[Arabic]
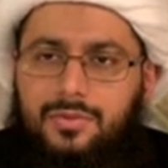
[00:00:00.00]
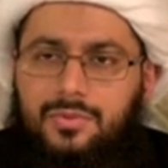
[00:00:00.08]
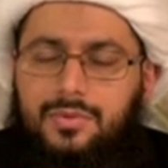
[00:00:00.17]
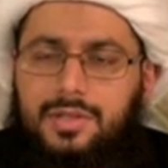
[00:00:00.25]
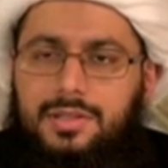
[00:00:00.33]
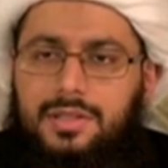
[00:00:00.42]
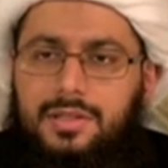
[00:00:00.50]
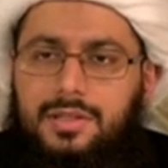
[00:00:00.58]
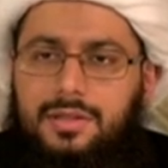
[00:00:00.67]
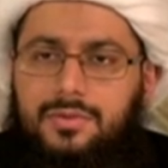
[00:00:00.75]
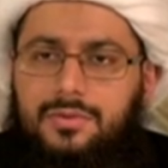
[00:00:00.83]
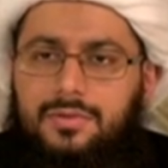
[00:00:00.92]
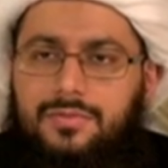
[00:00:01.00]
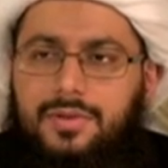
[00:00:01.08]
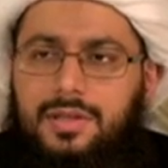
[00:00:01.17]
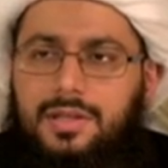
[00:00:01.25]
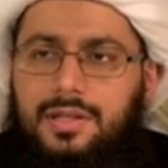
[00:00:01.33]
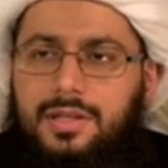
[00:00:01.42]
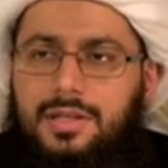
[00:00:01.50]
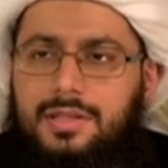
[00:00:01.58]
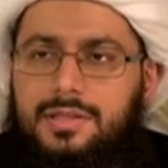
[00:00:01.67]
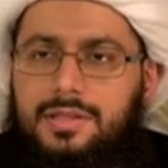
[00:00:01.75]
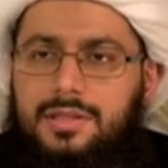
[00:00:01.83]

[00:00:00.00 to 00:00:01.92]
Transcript: هو طريق الفقاهة